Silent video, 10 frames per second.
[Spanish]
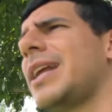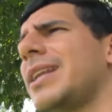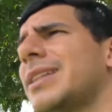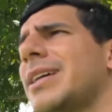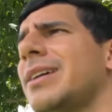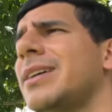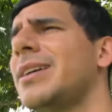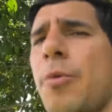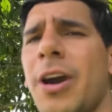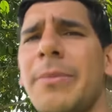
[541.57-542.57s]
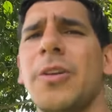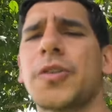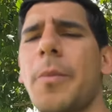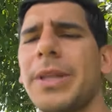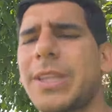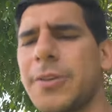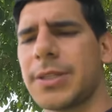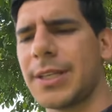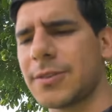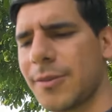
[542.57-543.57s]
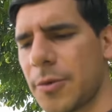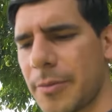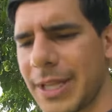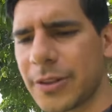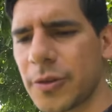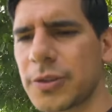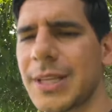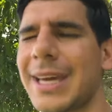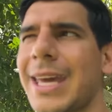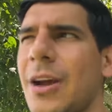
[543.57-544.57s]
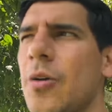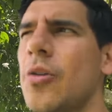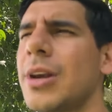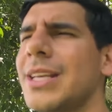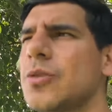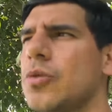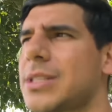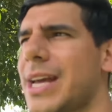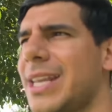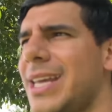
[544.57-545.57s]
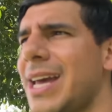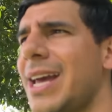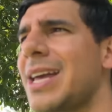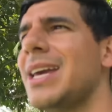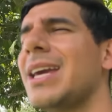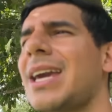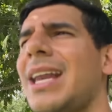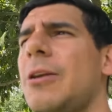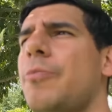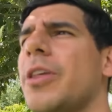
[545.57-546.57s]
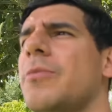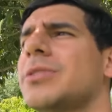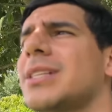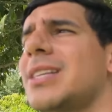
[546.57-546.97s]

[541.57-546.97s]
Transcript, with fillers: La neta, pónganme los comentarios en estos momentos qué color les gustaría, qué le podemos